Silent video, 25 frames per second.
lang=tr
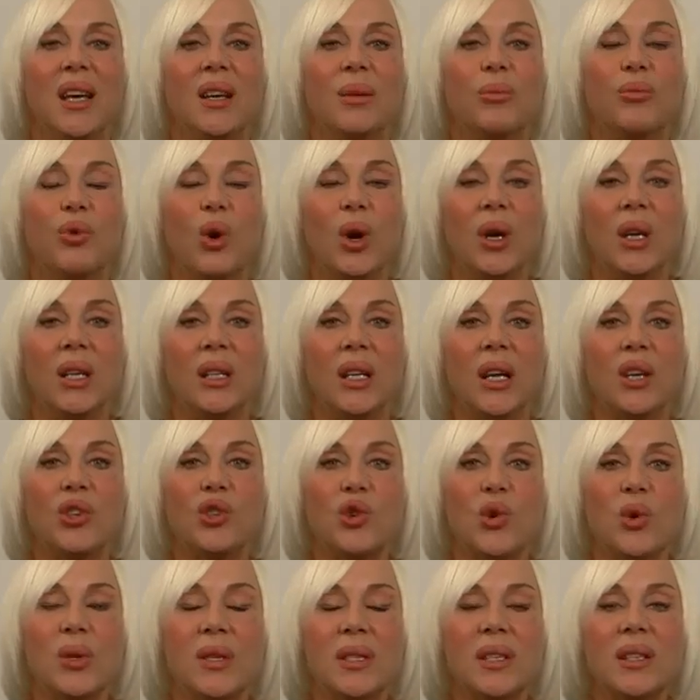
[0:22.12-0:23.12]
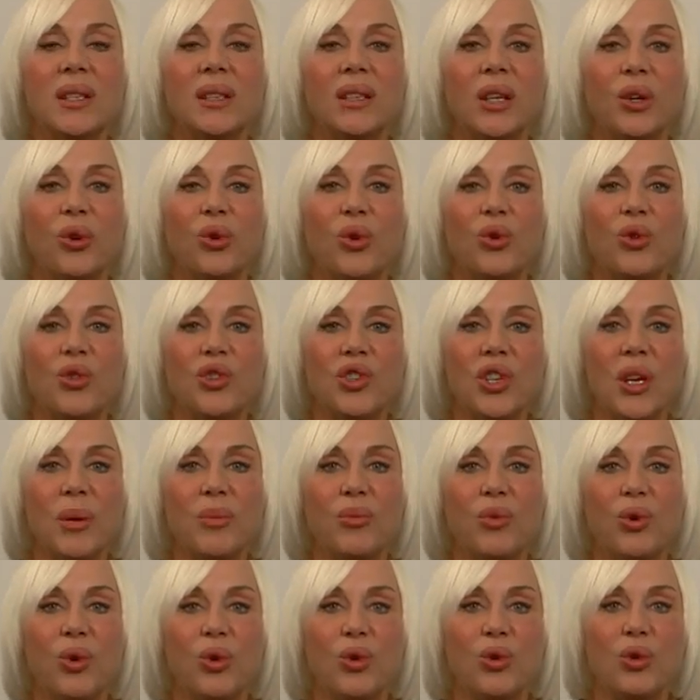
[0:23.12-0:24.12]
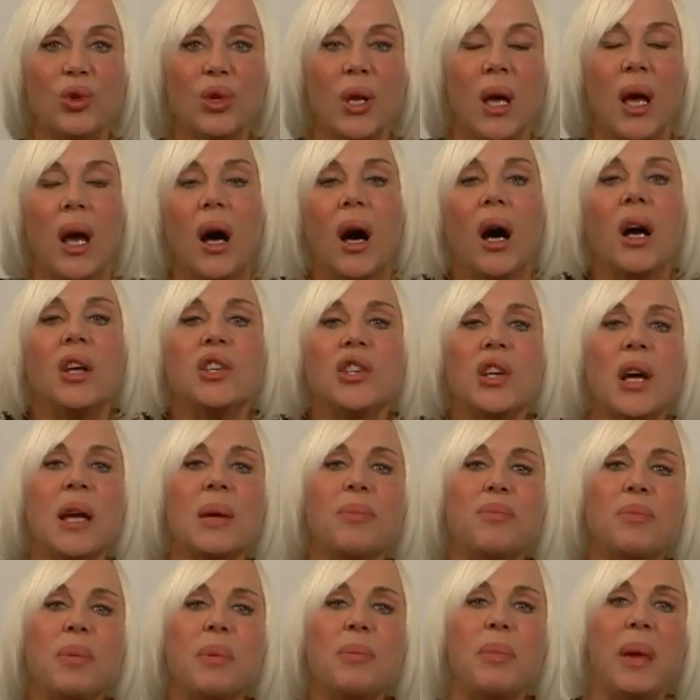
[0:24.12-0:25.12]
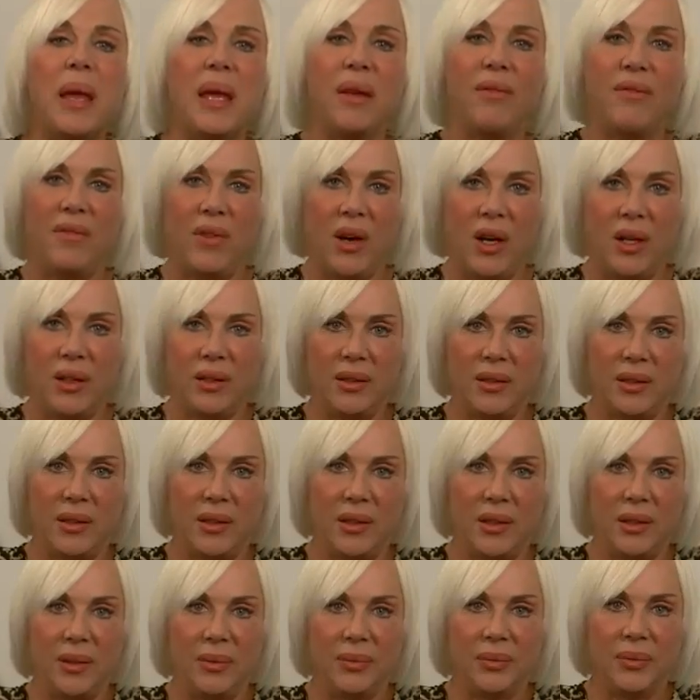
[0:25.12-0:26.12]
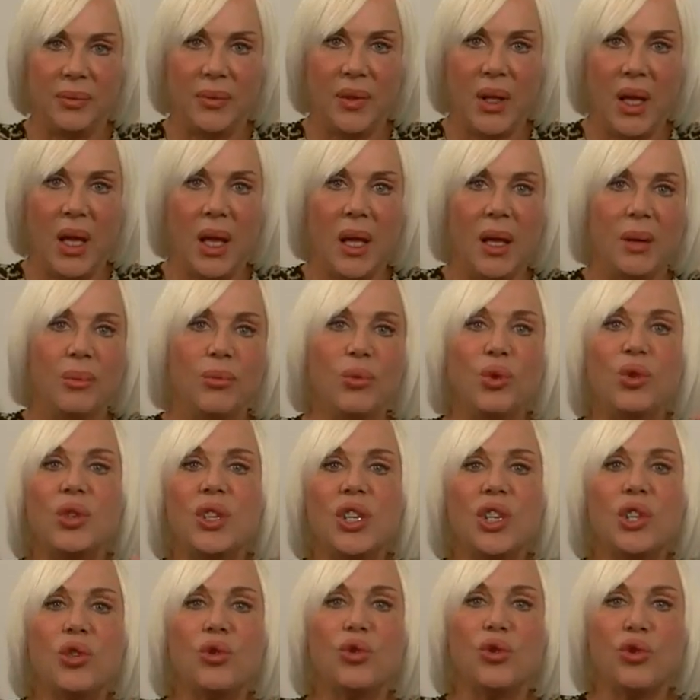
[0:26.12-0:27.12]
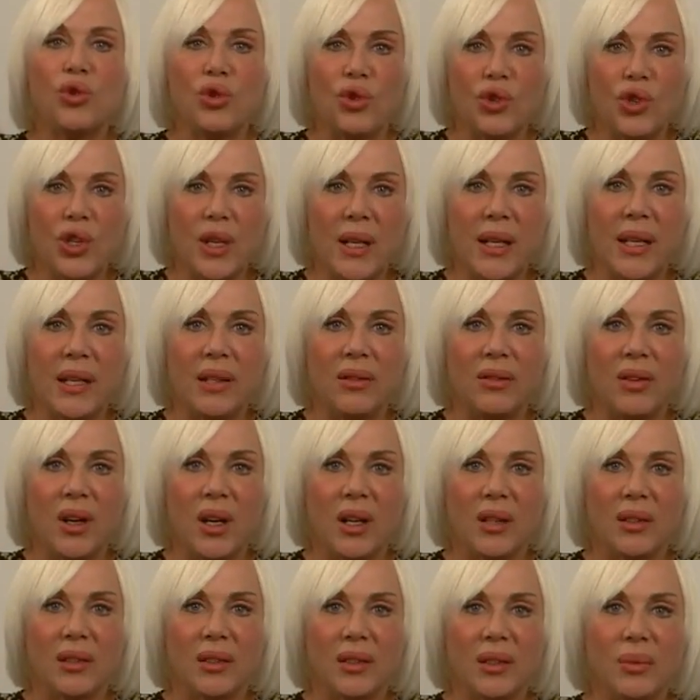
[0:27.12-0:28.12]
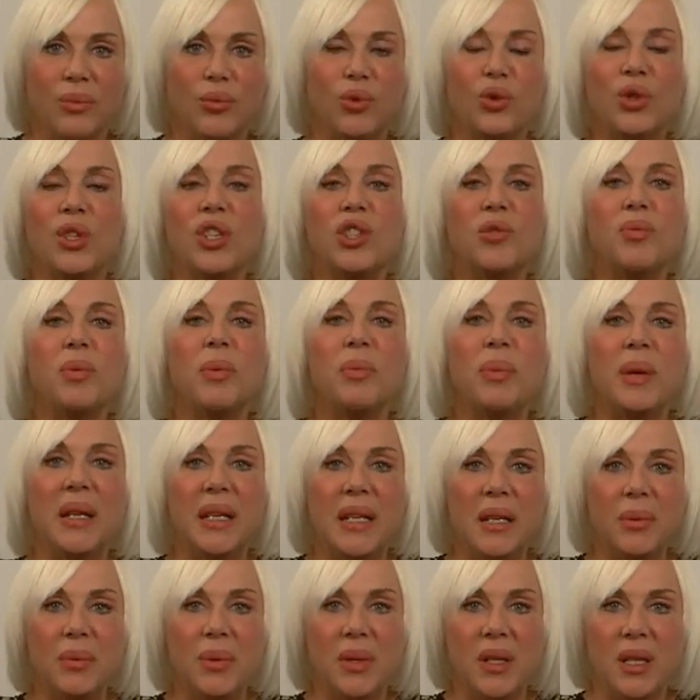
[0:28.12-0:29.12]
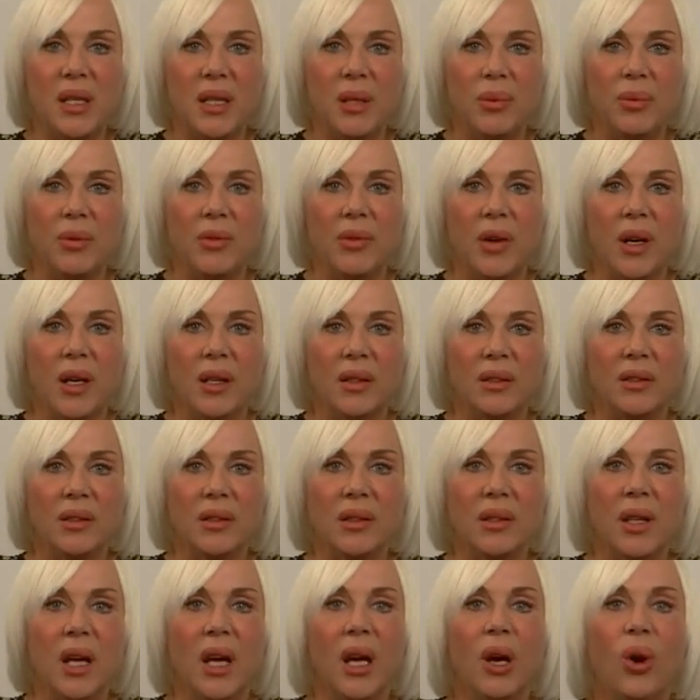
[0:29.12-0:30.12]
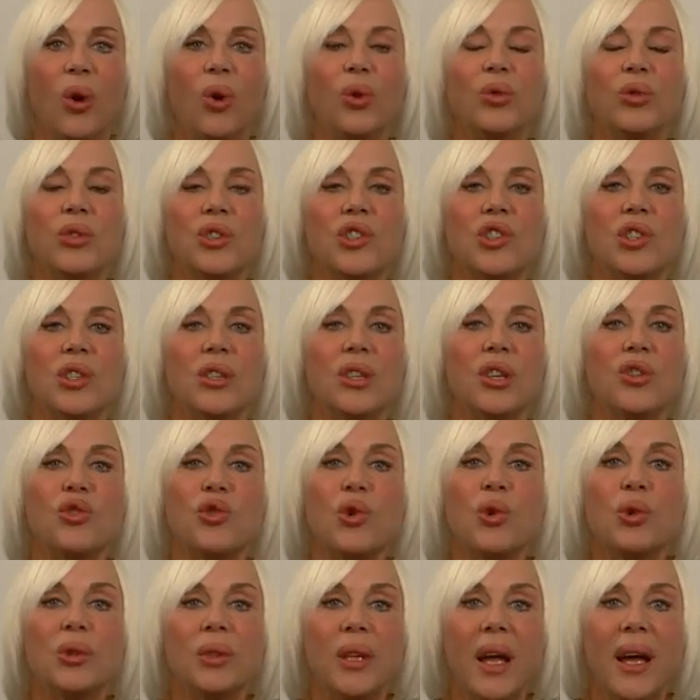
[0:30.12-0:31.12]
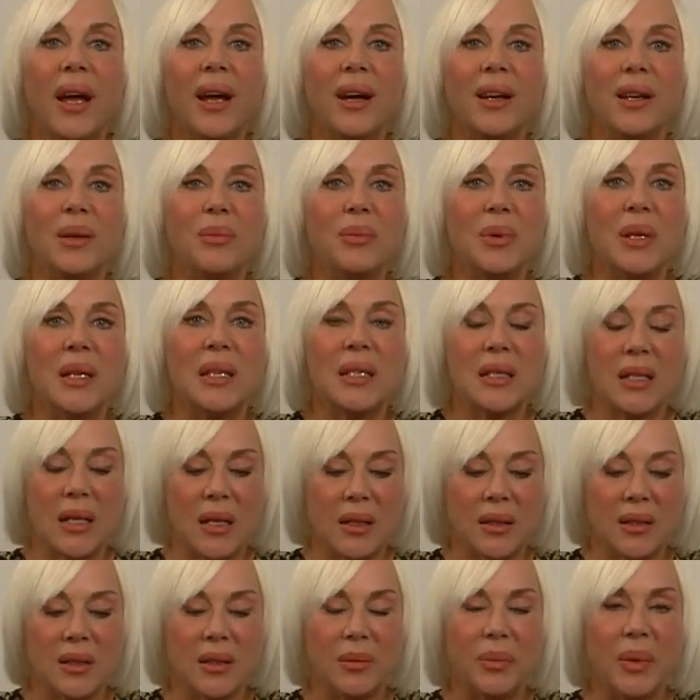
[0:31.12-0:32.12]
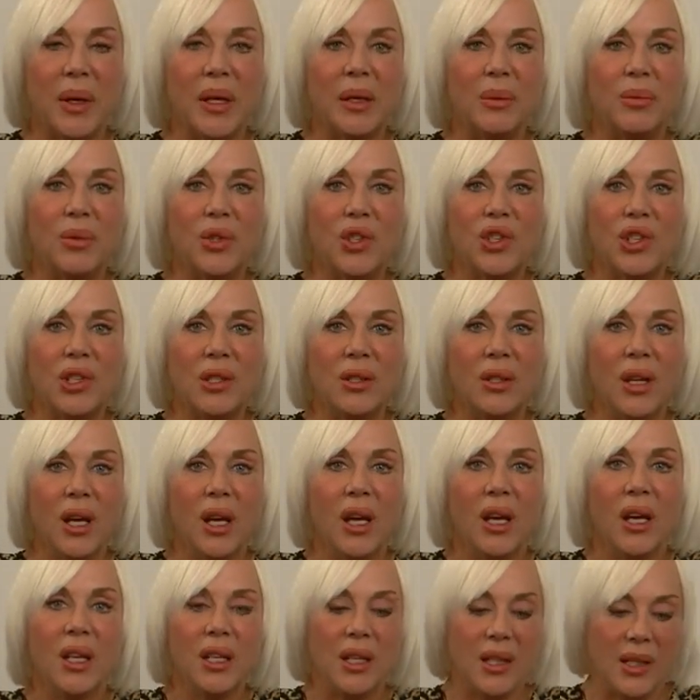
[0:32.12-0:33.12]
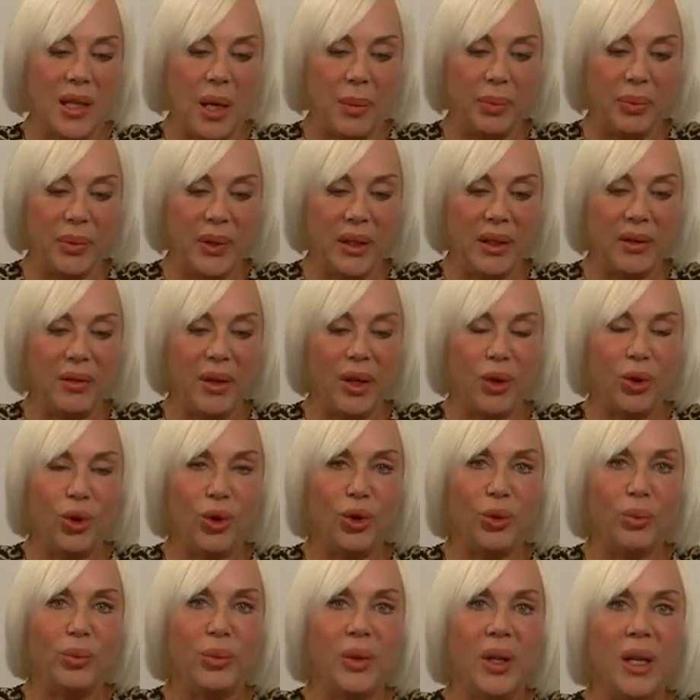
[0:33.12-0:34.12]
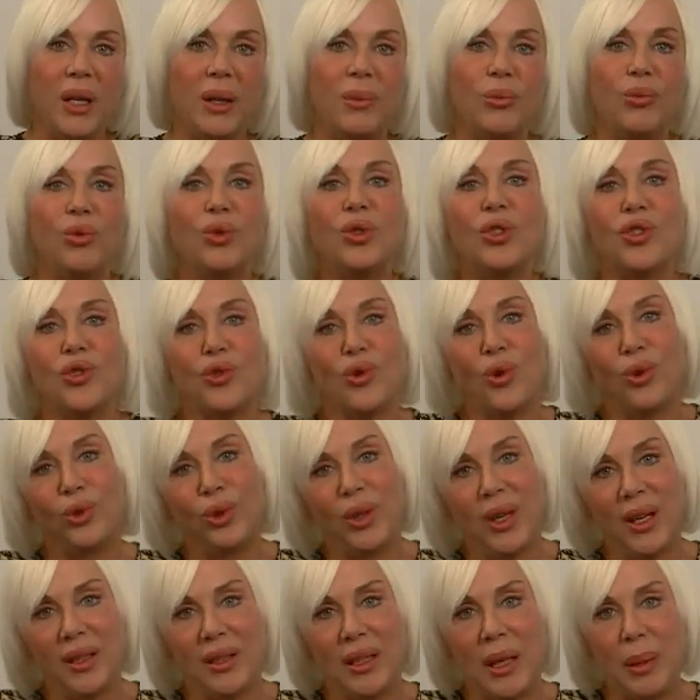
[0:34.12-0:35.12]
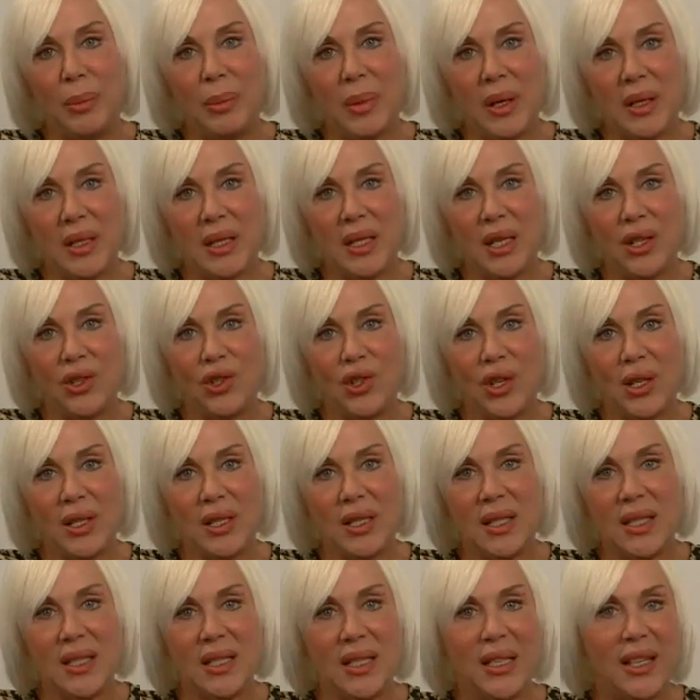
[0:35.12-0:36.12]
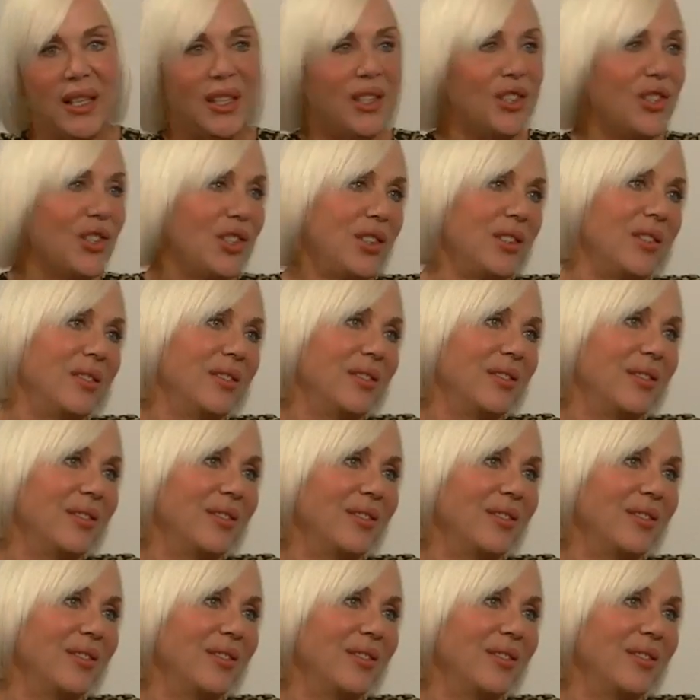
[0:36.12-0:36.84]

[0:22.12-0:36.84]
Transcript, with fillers: Bu aralar çok sık da görüşemiyoruz. Acayip bir beyin vardır müthiş düşünceleri vardır. Müthiş bir bilgi birikimi vardır. Onun için de çok değerli bir insandır benim için. Kitapları var önümde. Müthiş konulardan bahsedeceğiz sizler için.